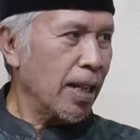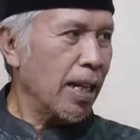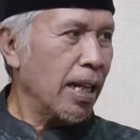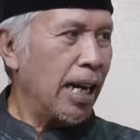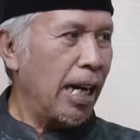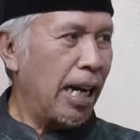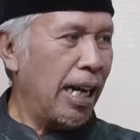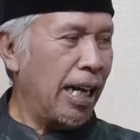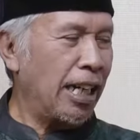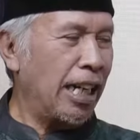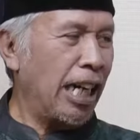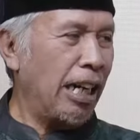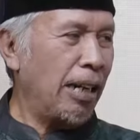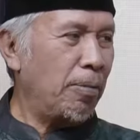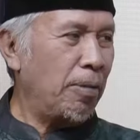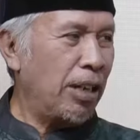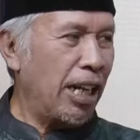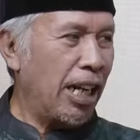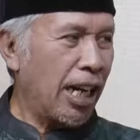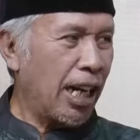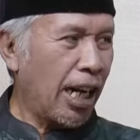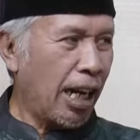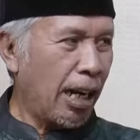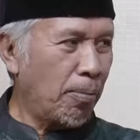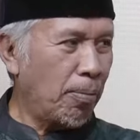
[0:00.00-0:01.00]
Adai
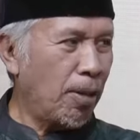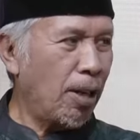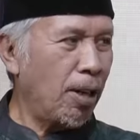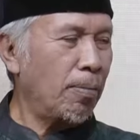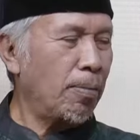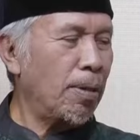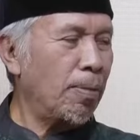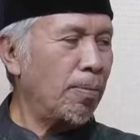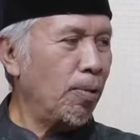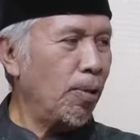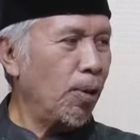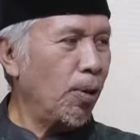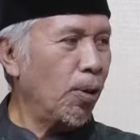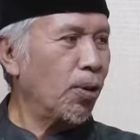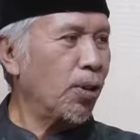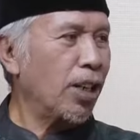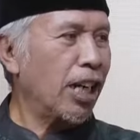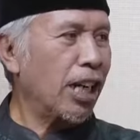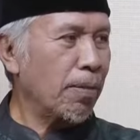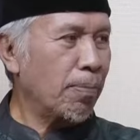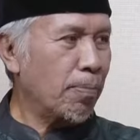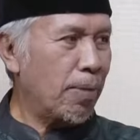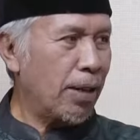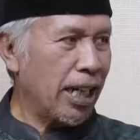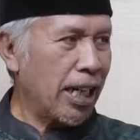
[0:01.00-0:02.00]
Minangkabau bermula
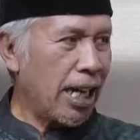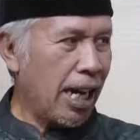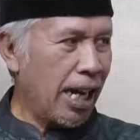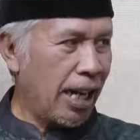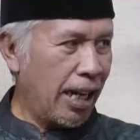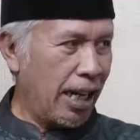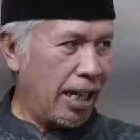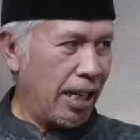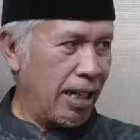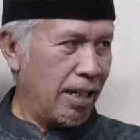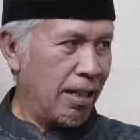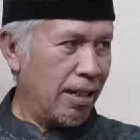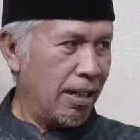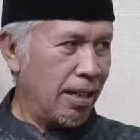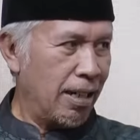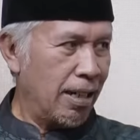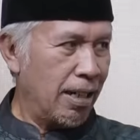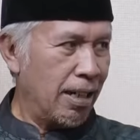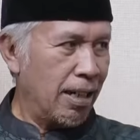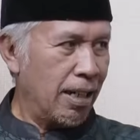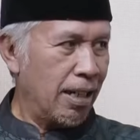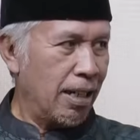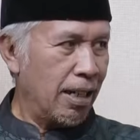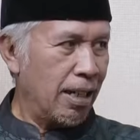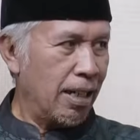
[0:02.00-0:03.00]
dari Pariangan.
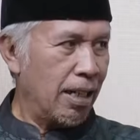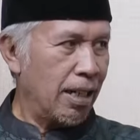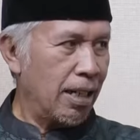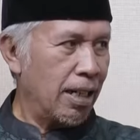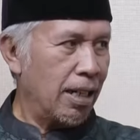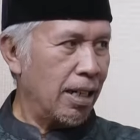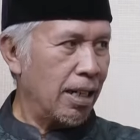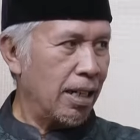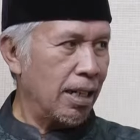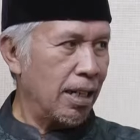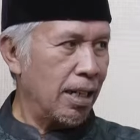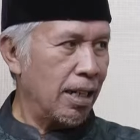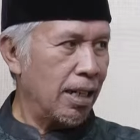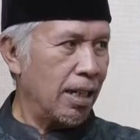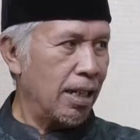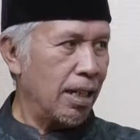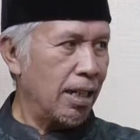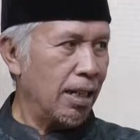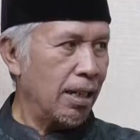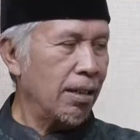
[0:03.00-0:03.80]
Sedangkan urangnya